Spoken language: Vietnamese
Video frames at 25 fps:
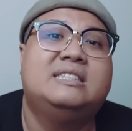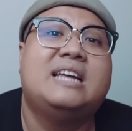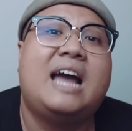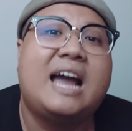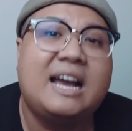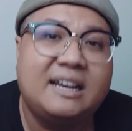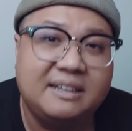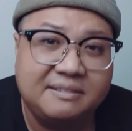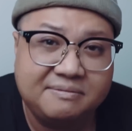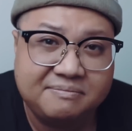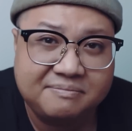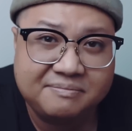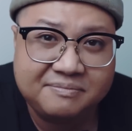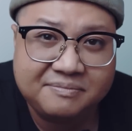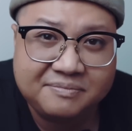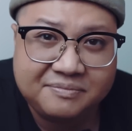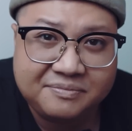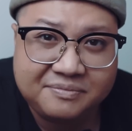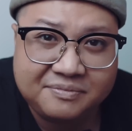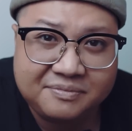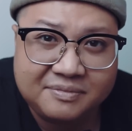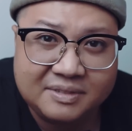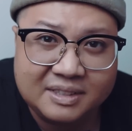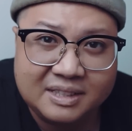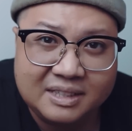sát
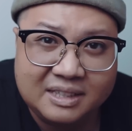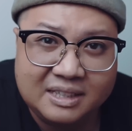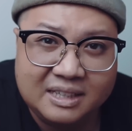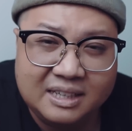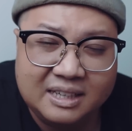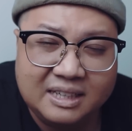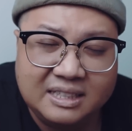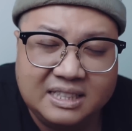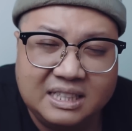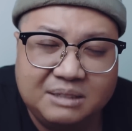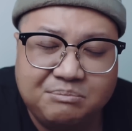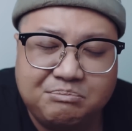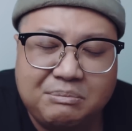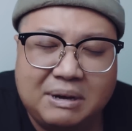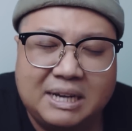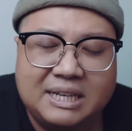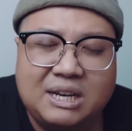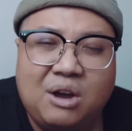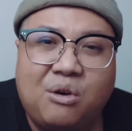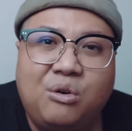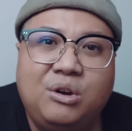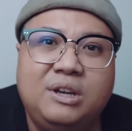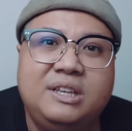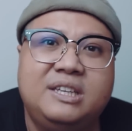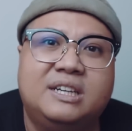nhưng mà
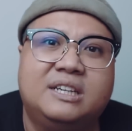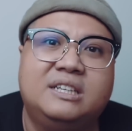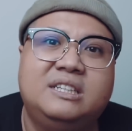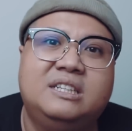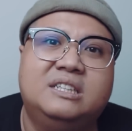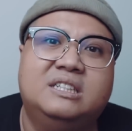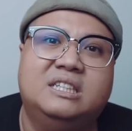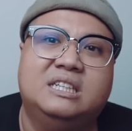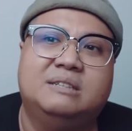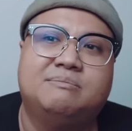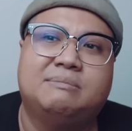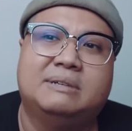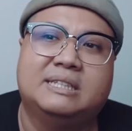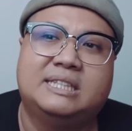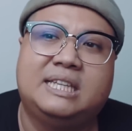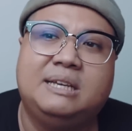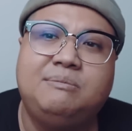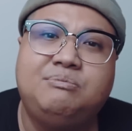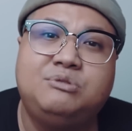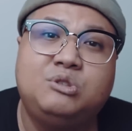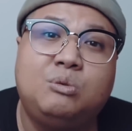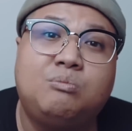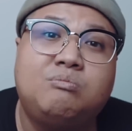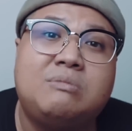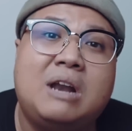đối với những người mà
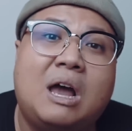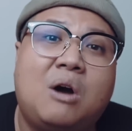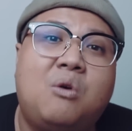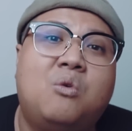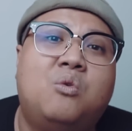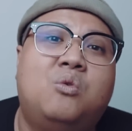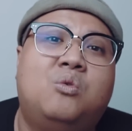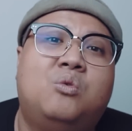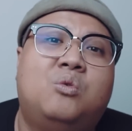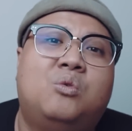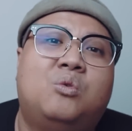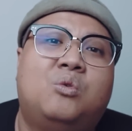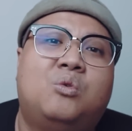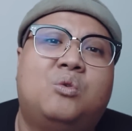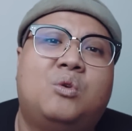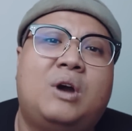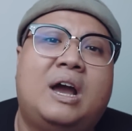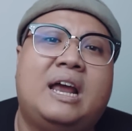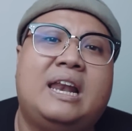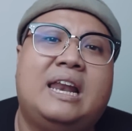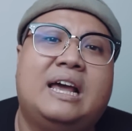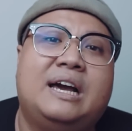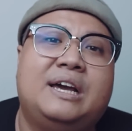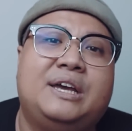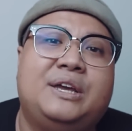tiếp xúc lâu
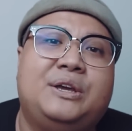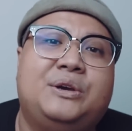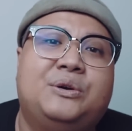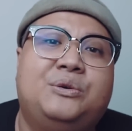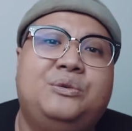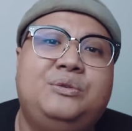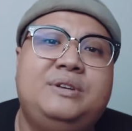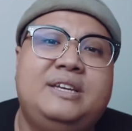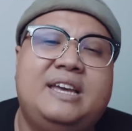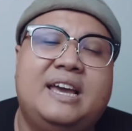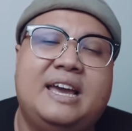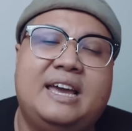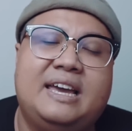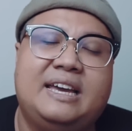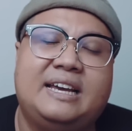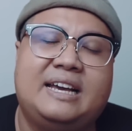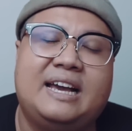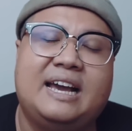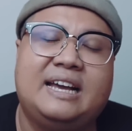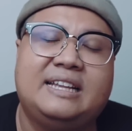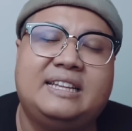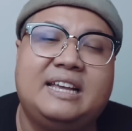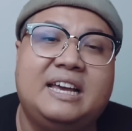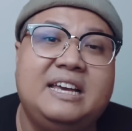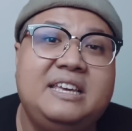hay là hiểu về
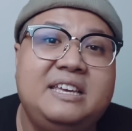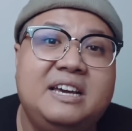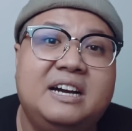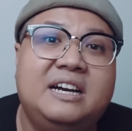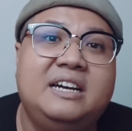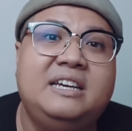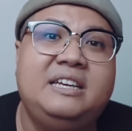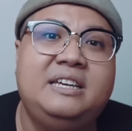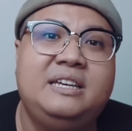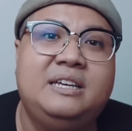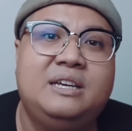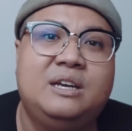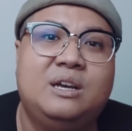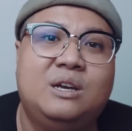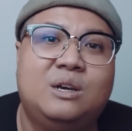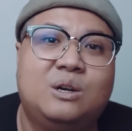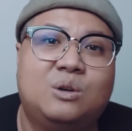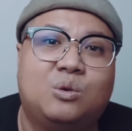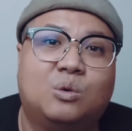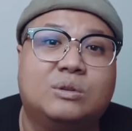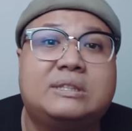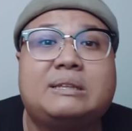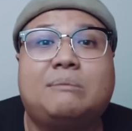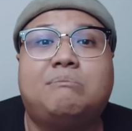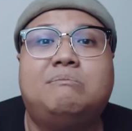cái thế giới
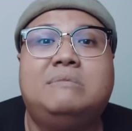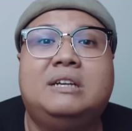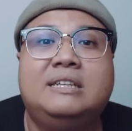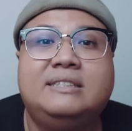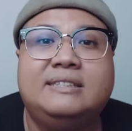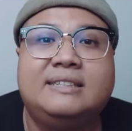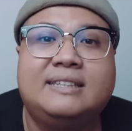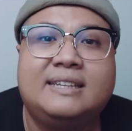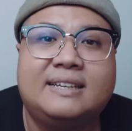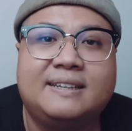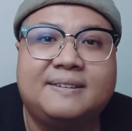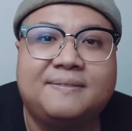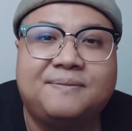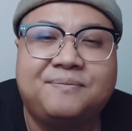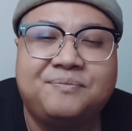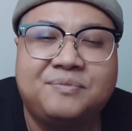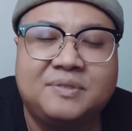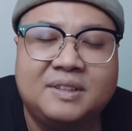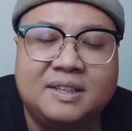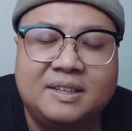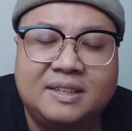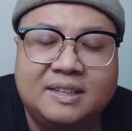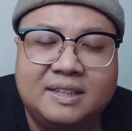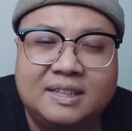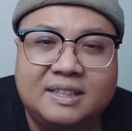của tâm linh
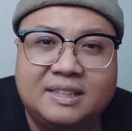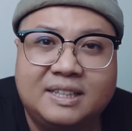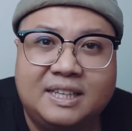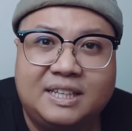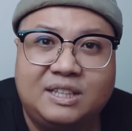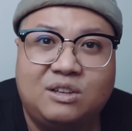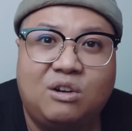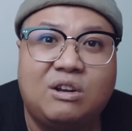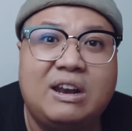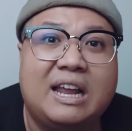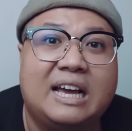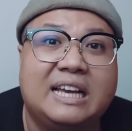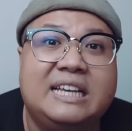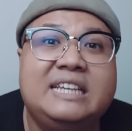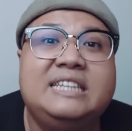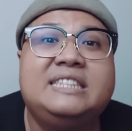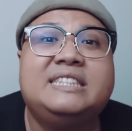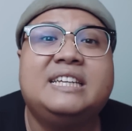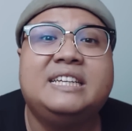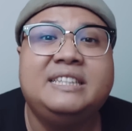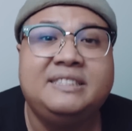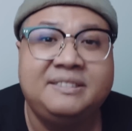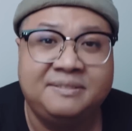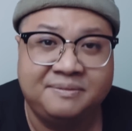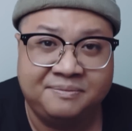thì đó là hy
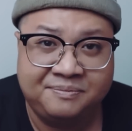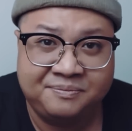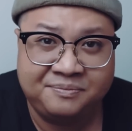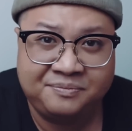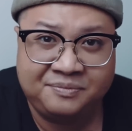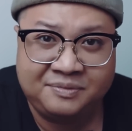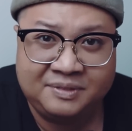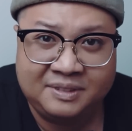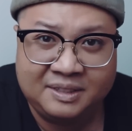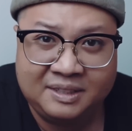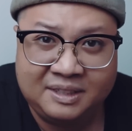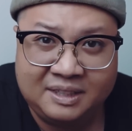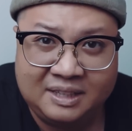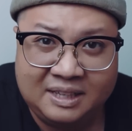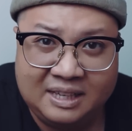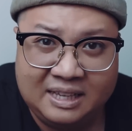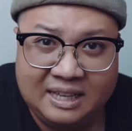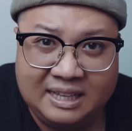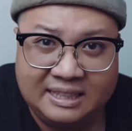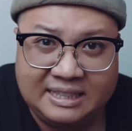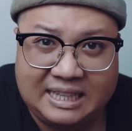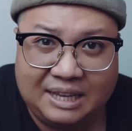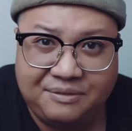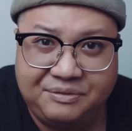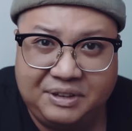sinh
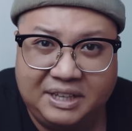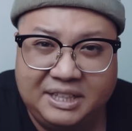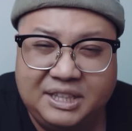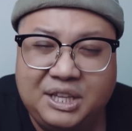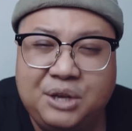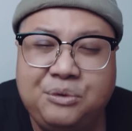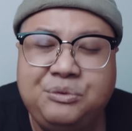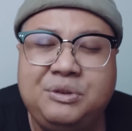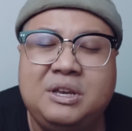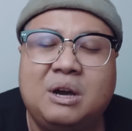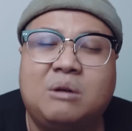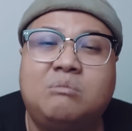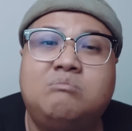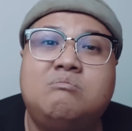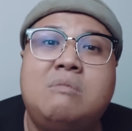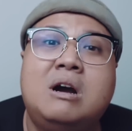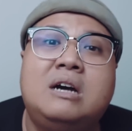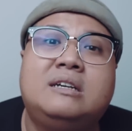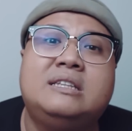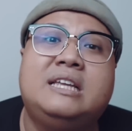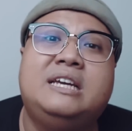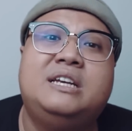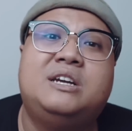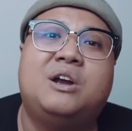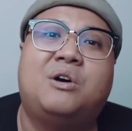tại vì nếu như ông
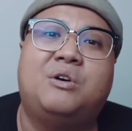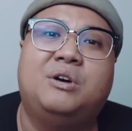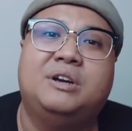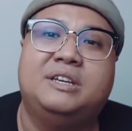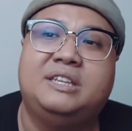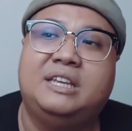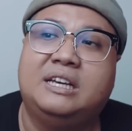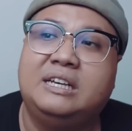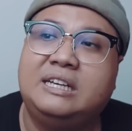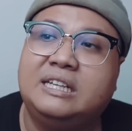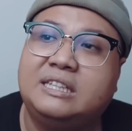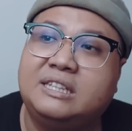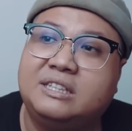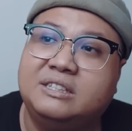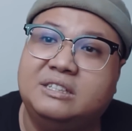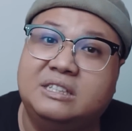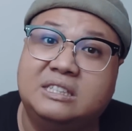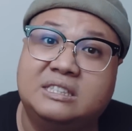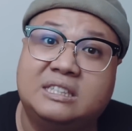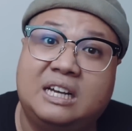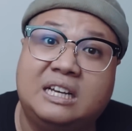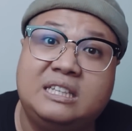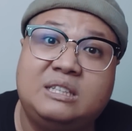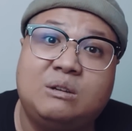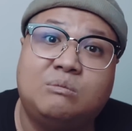mất đi rồi những cái
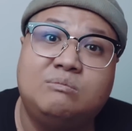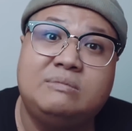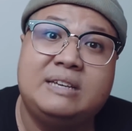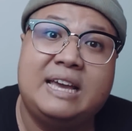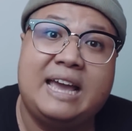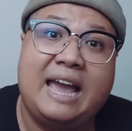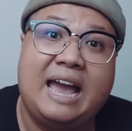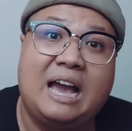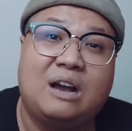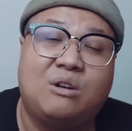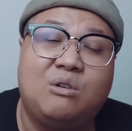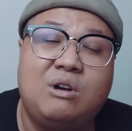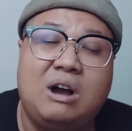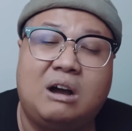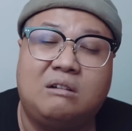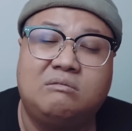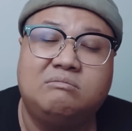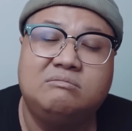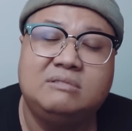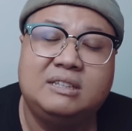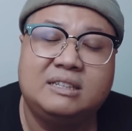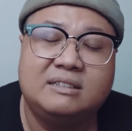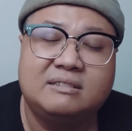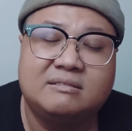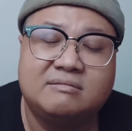tượng ở trong nhà của
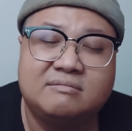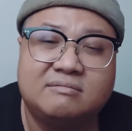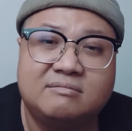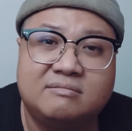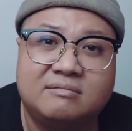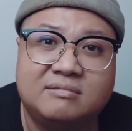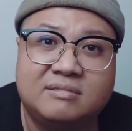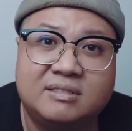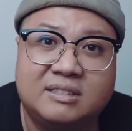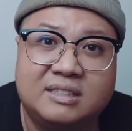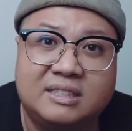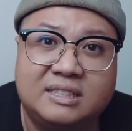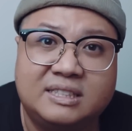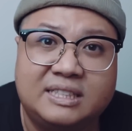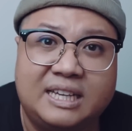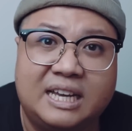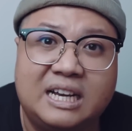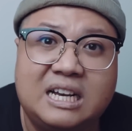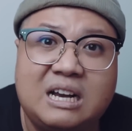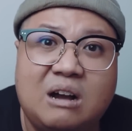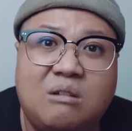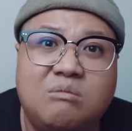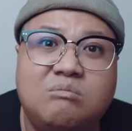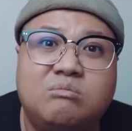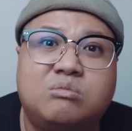ổng sẽ
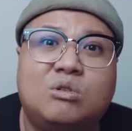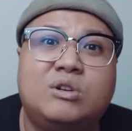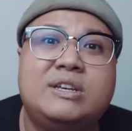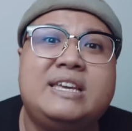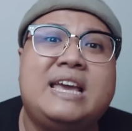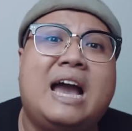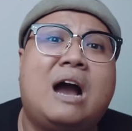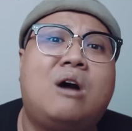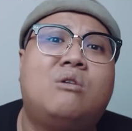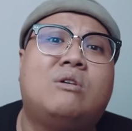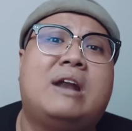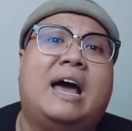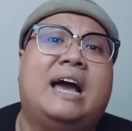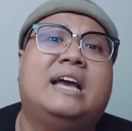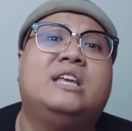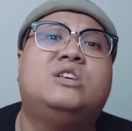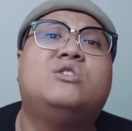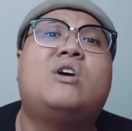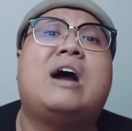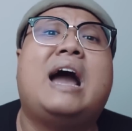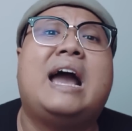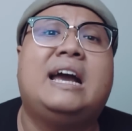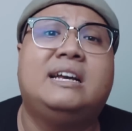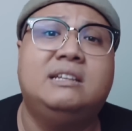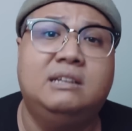không có giao lại
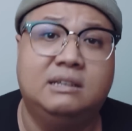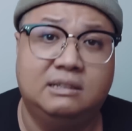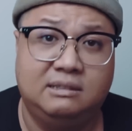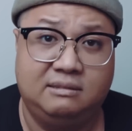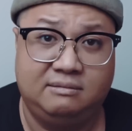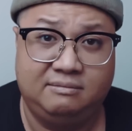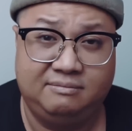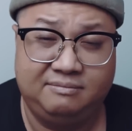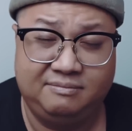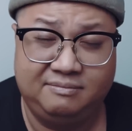cho ai được